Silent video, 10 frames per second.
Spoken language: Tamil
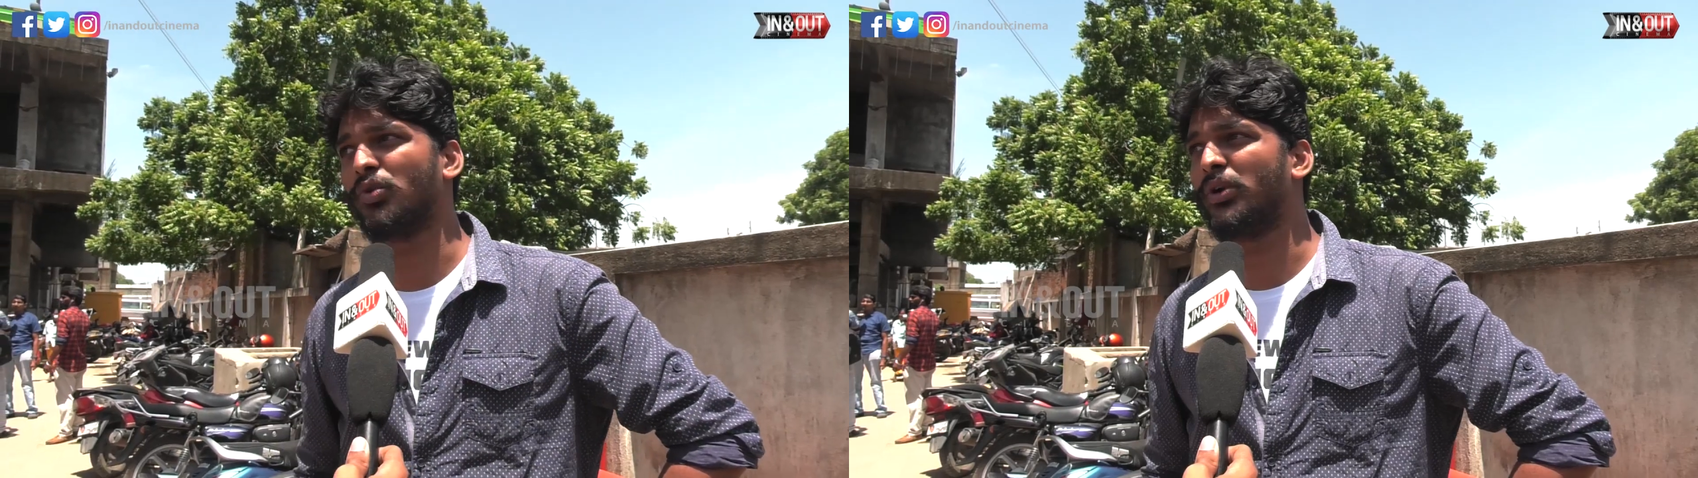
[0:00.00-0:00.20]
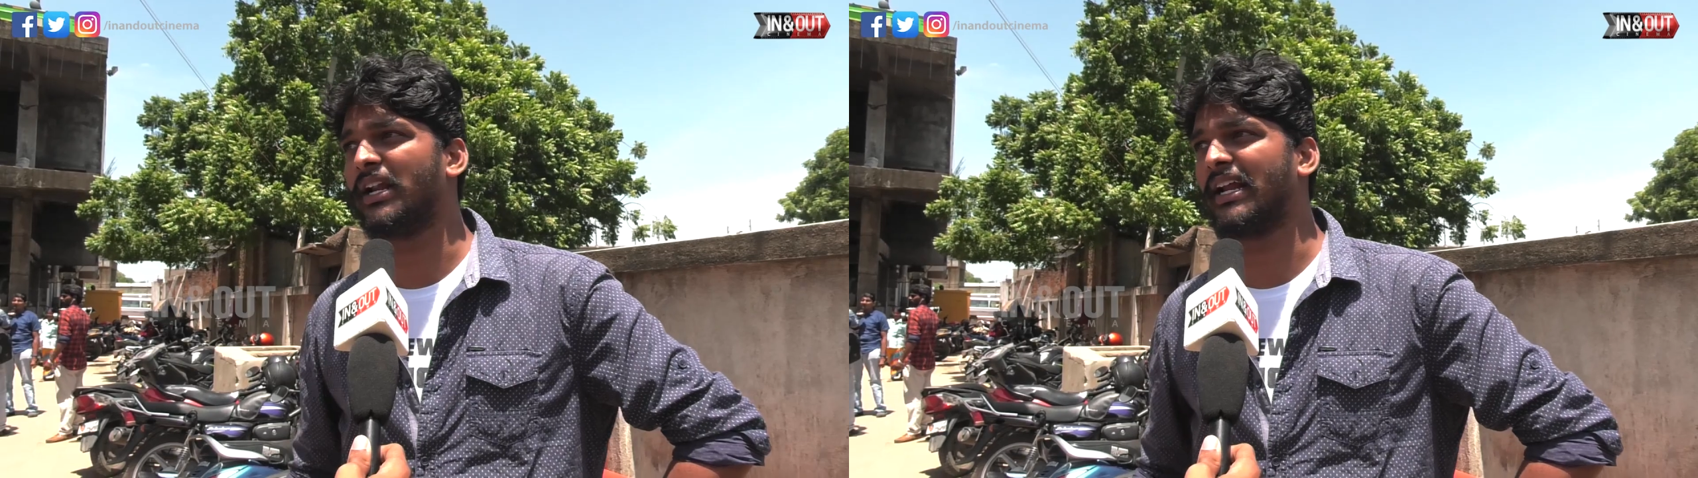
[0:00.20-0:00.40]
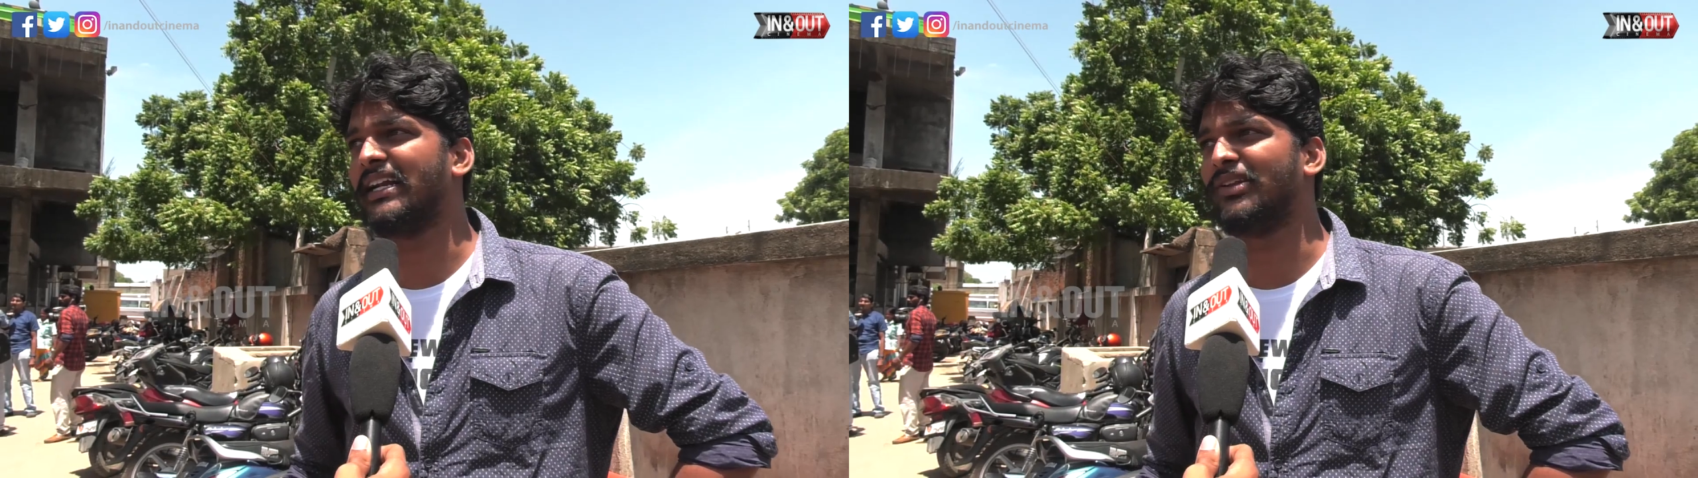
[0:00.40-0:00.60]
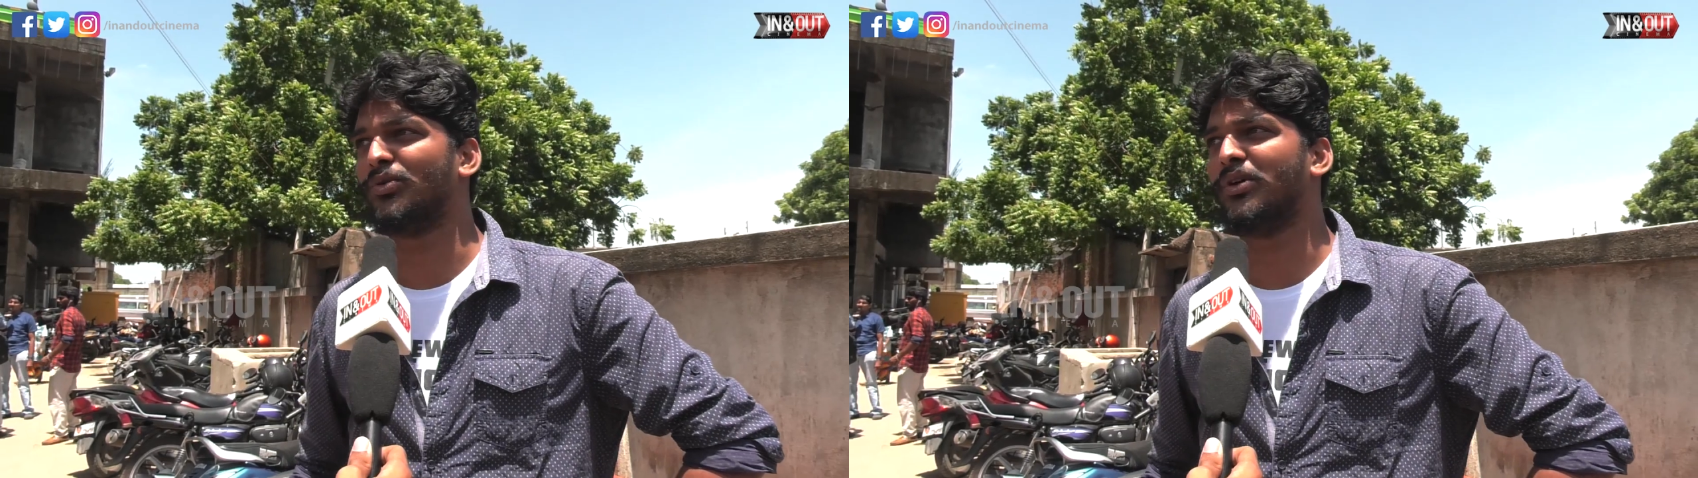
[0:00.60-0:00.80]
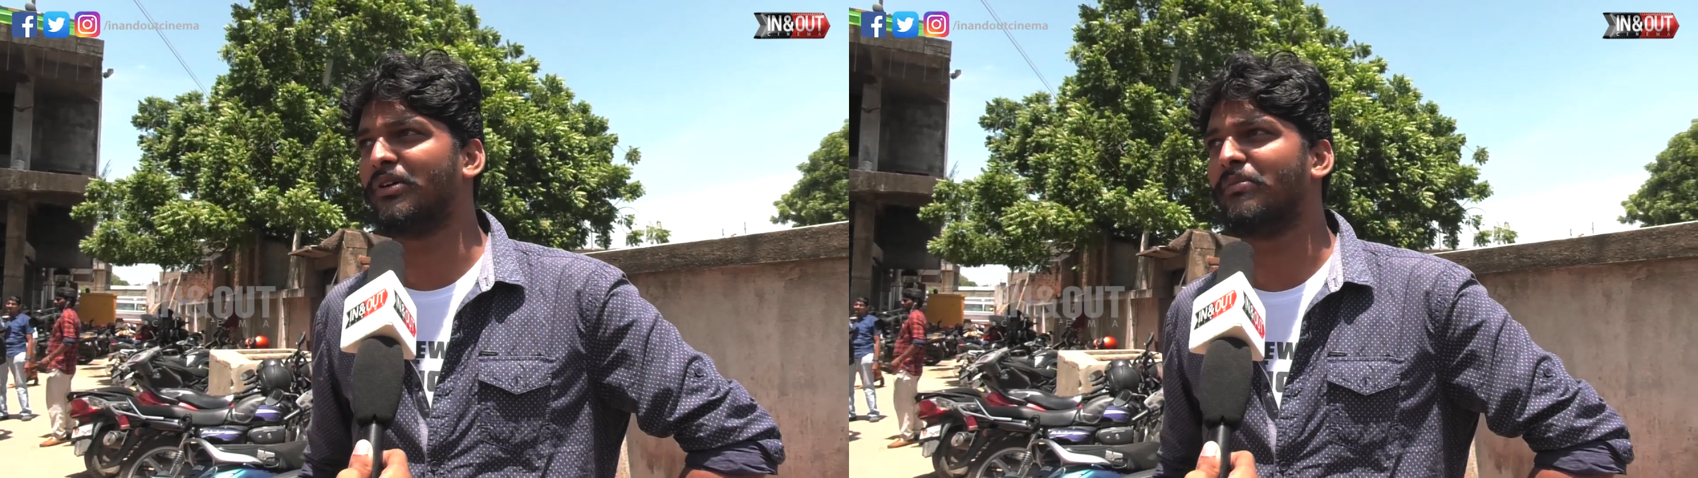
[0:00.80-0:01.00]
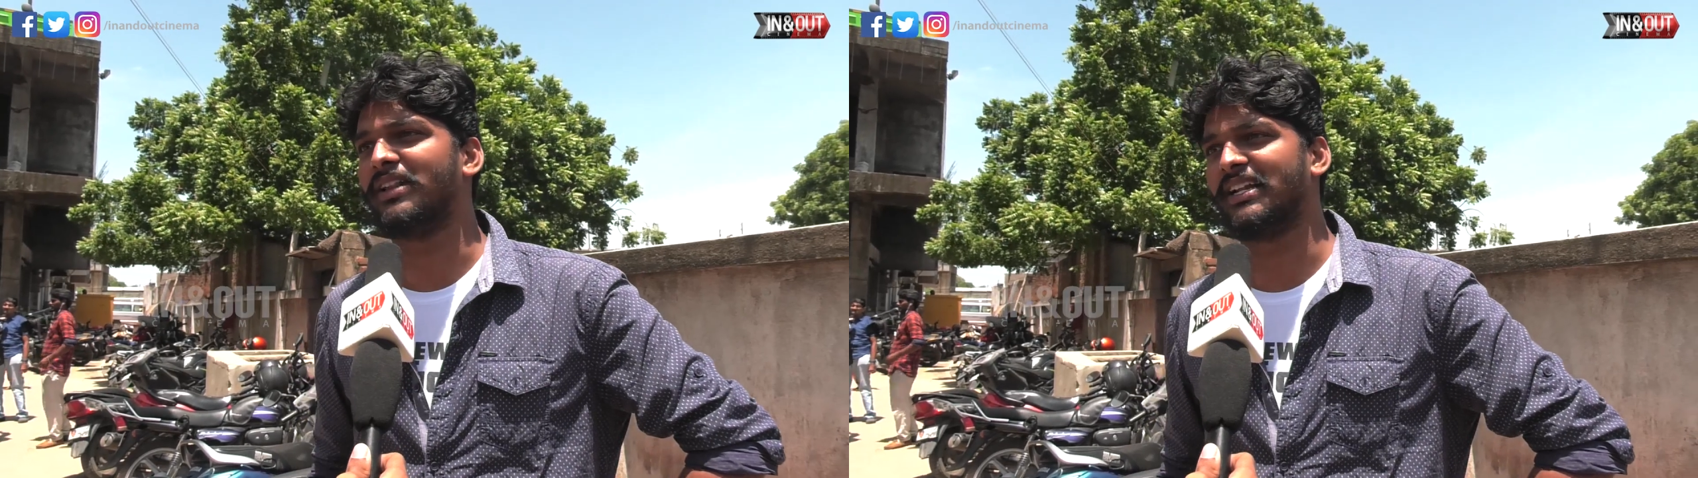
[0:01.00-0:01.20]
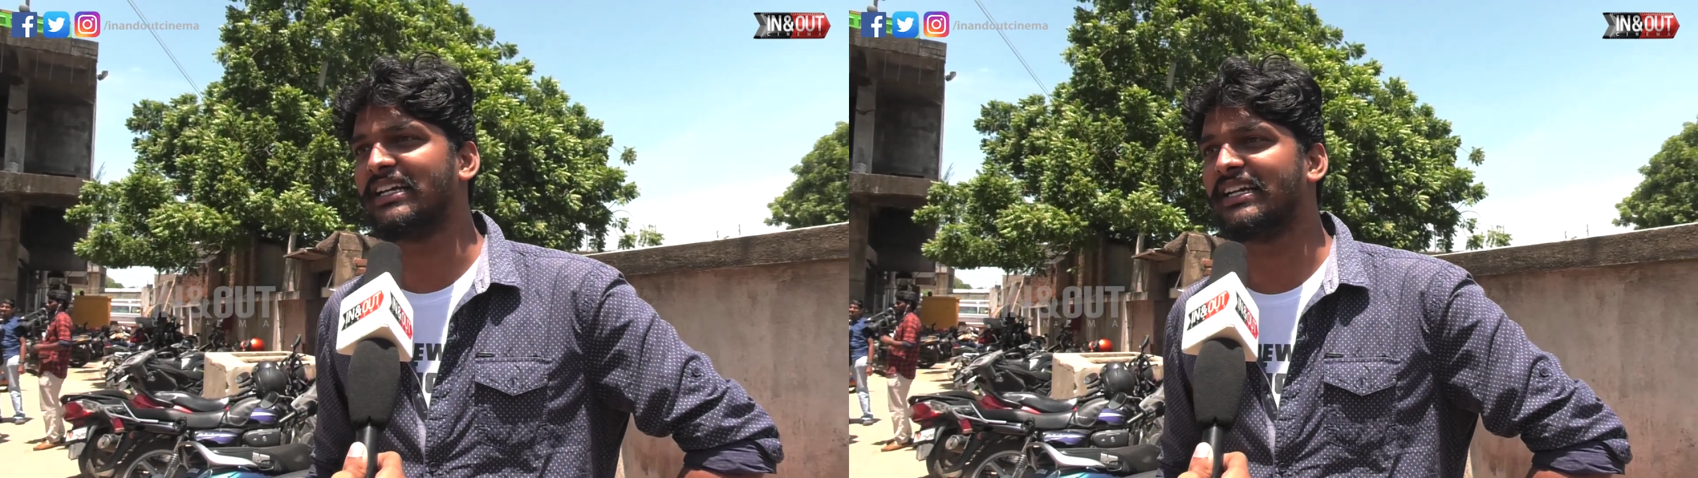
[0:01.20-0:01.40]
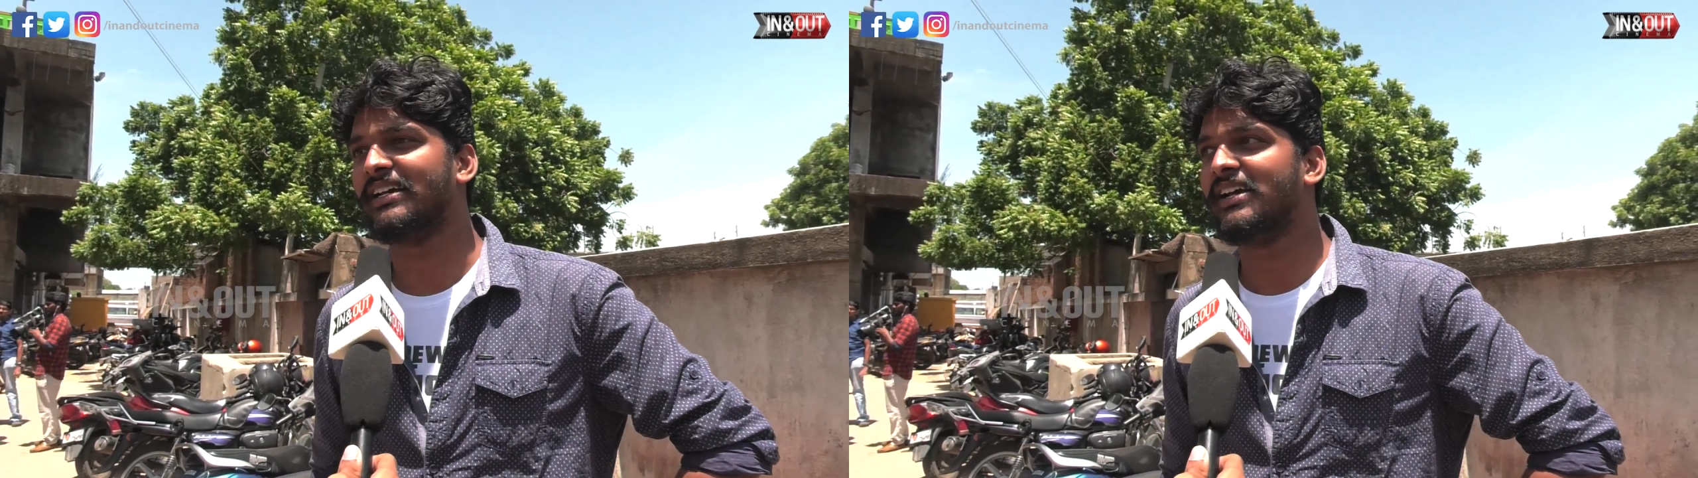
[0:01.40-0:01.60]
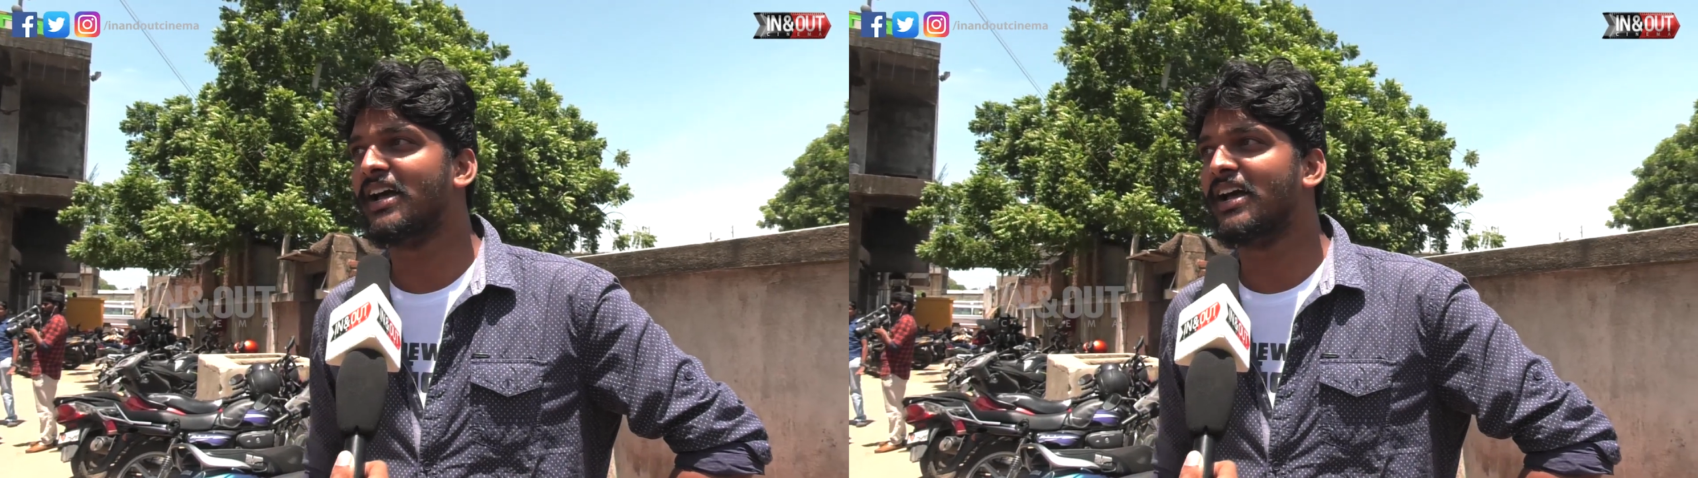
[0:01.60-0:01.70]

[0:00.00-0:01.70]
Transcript: தூங்கிட்டு லைட்டாக தூங்க வர மாதிரி இருக்குது